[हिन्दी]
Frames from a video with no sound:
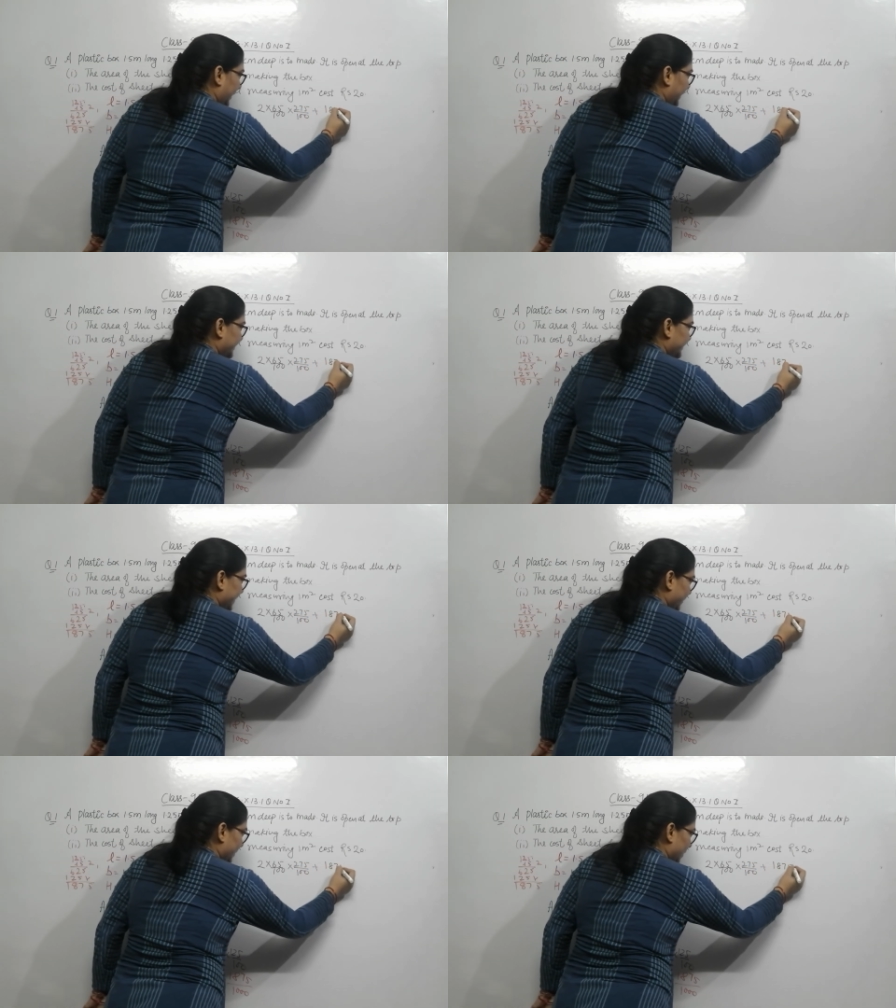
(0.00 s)
एट
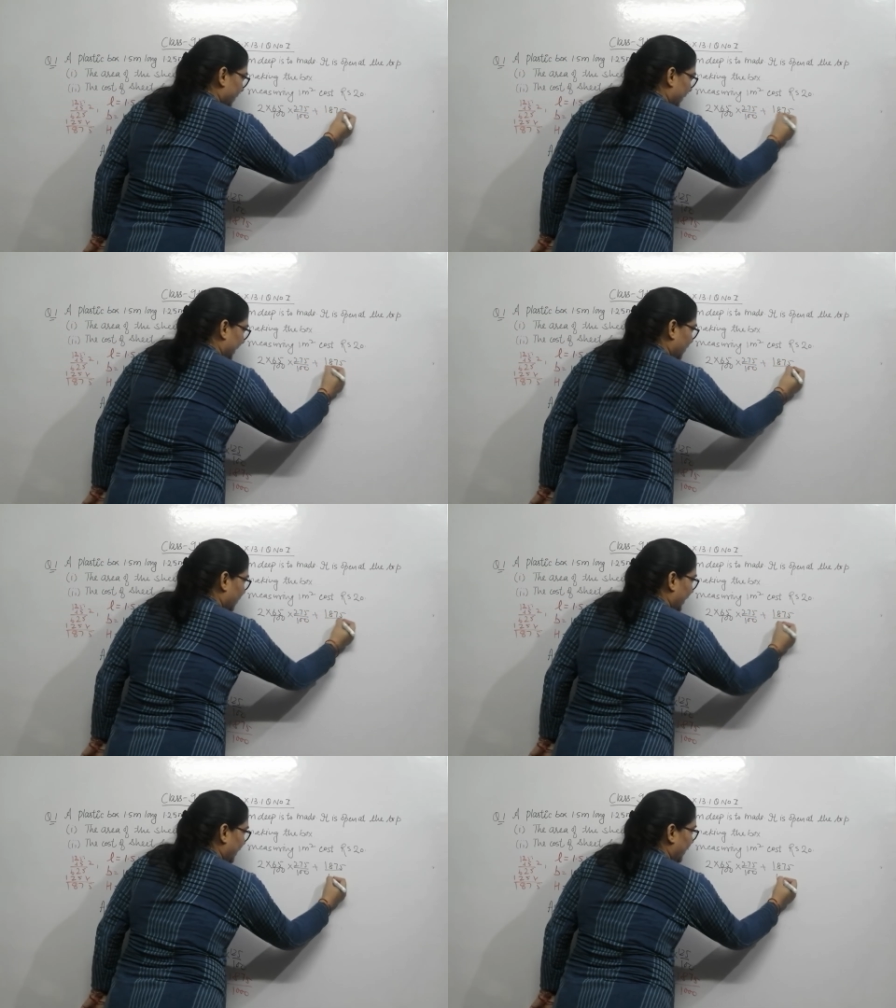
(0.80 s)
सेवन फाइव
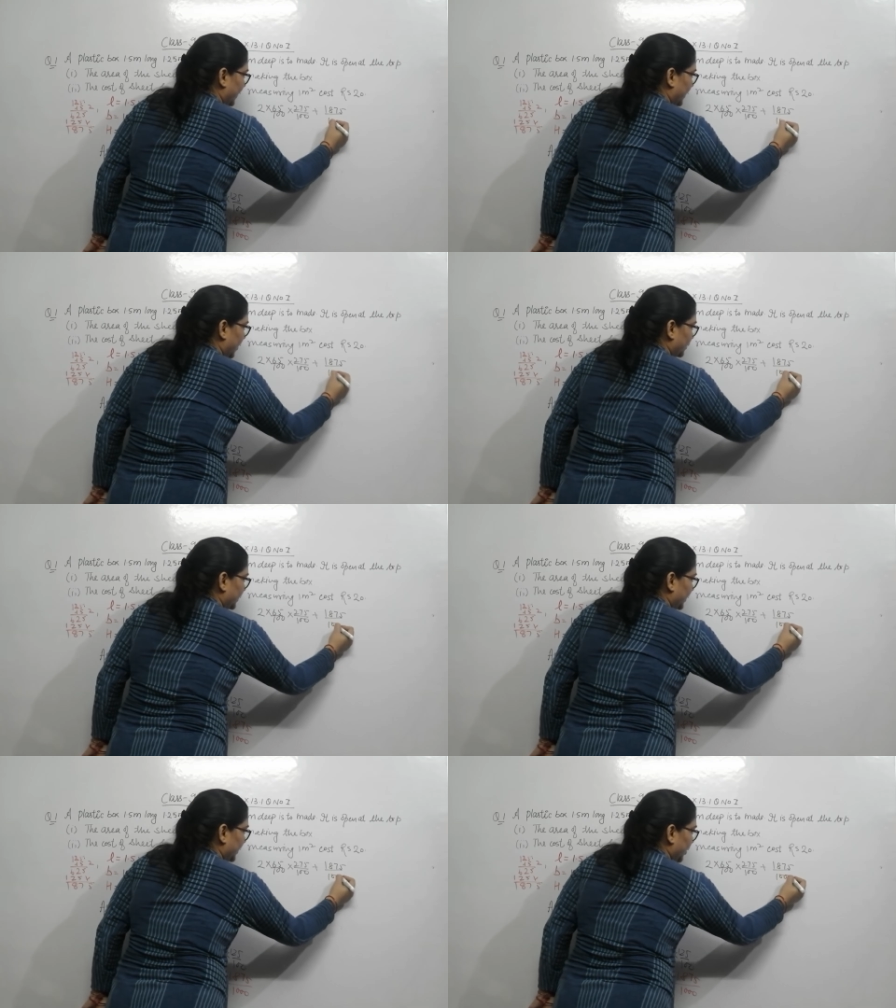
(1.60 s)
बाई वन
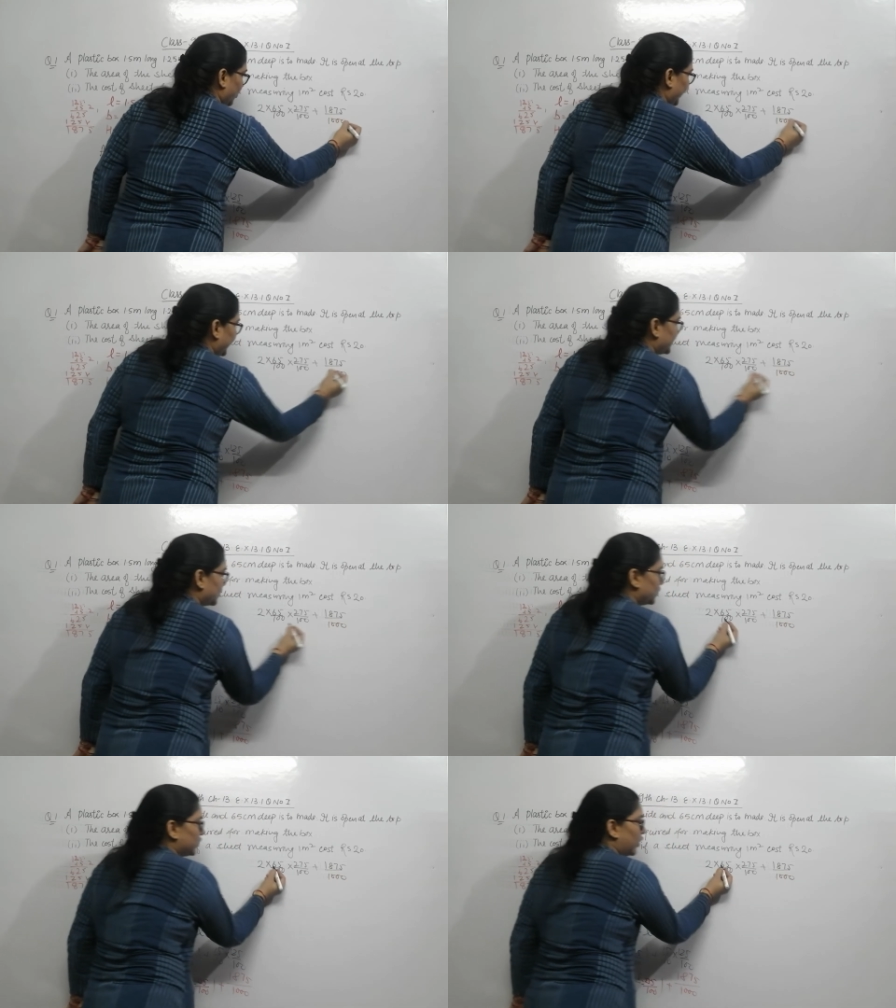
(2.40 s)
थाउजेंड करो बेटा
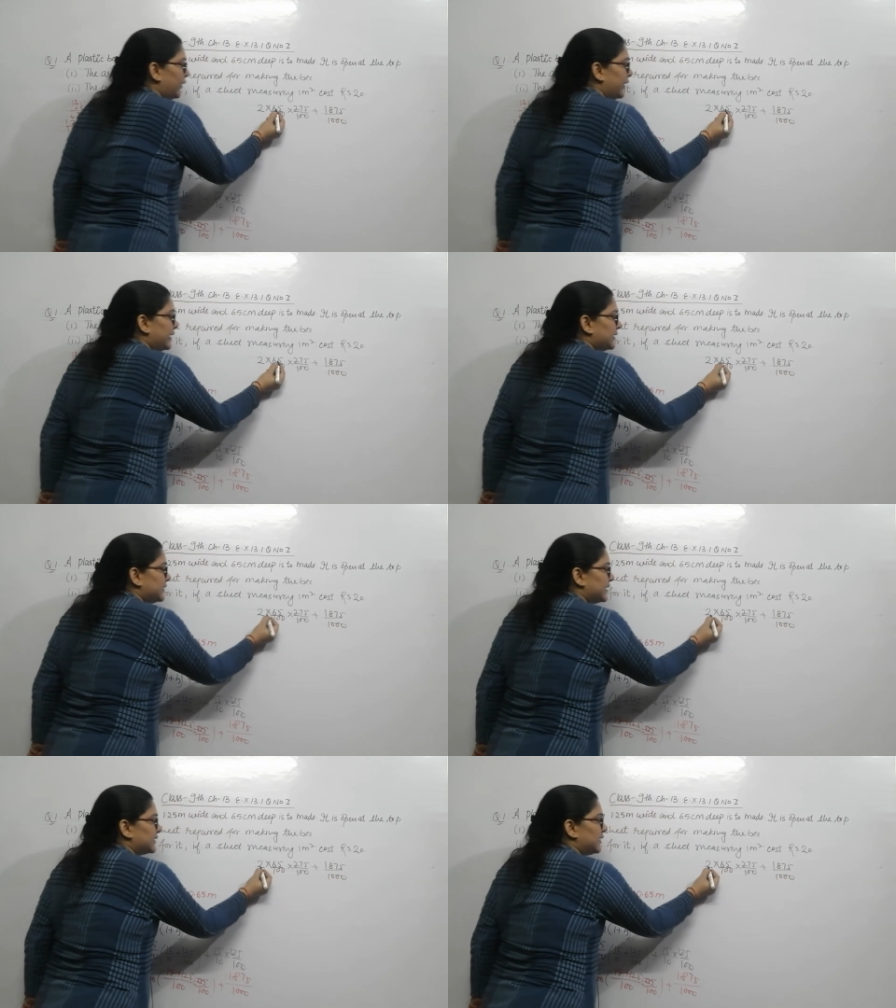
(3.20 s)
इसको सोल्व
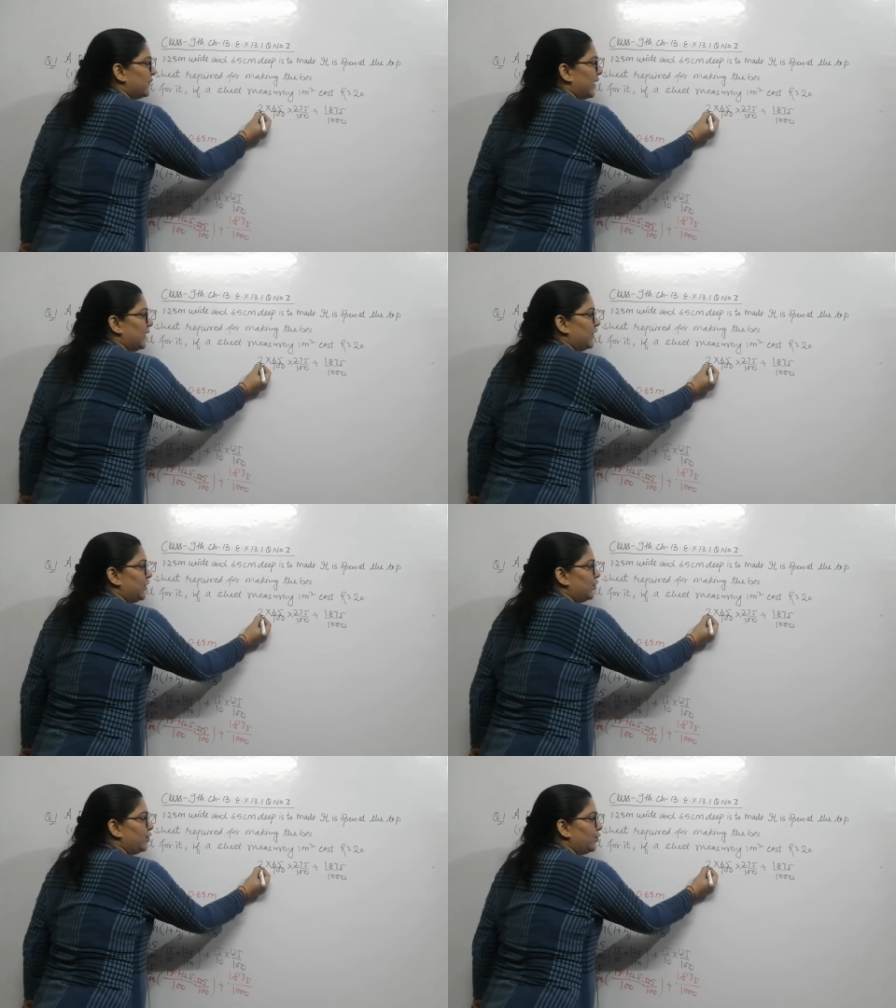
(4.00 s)
सिक्सटी फाइव
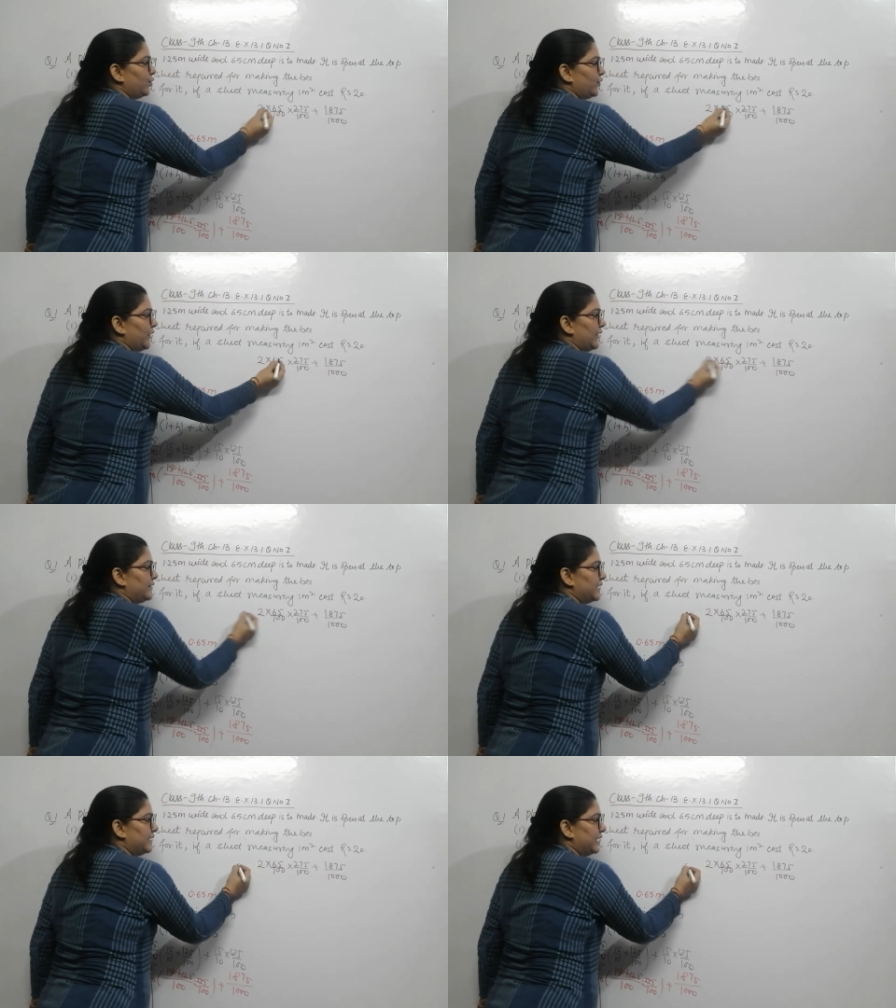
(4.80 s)
इंटू टू टू फाइव
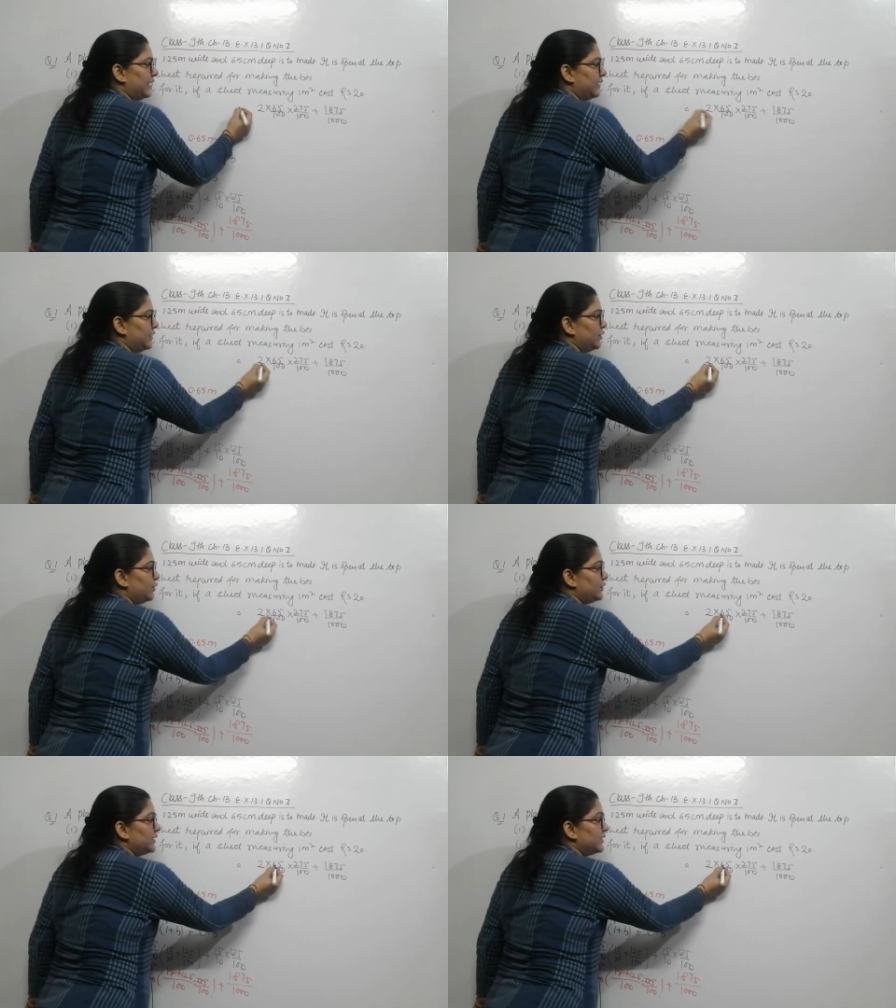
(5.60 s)
ज़र टेन
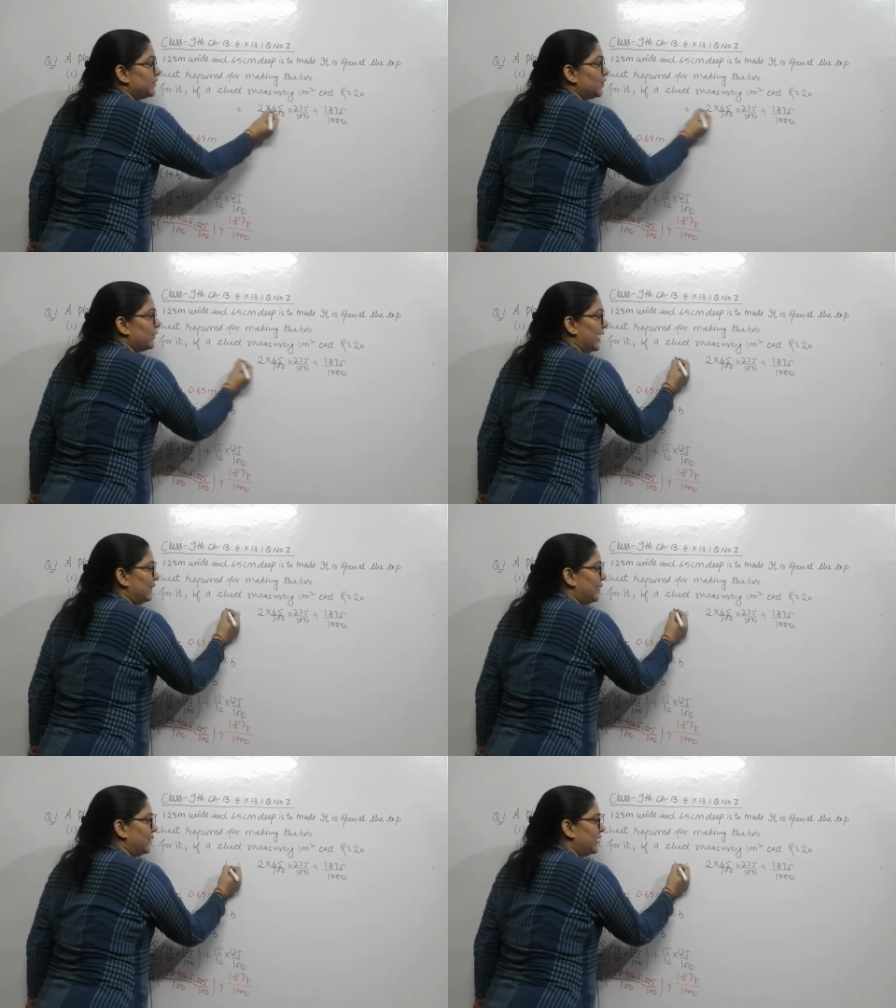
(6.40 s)
टू सिक्स
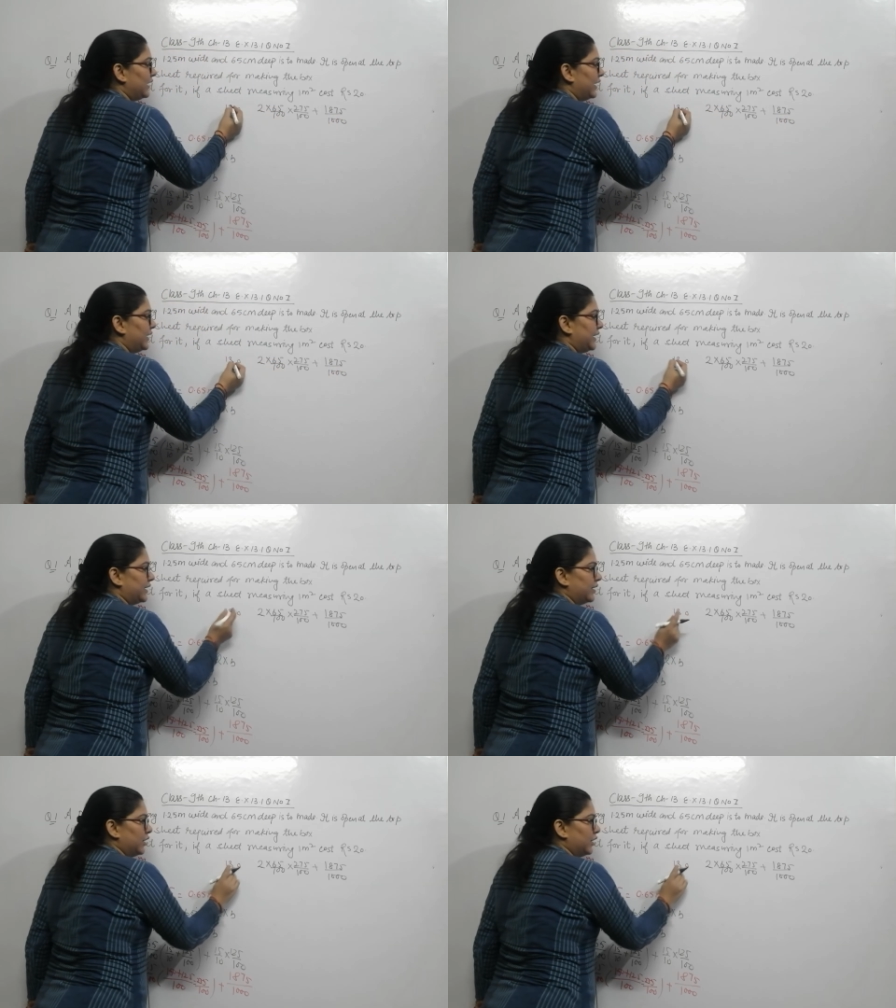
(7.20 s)
ट्वेल्व इन वन थर्टी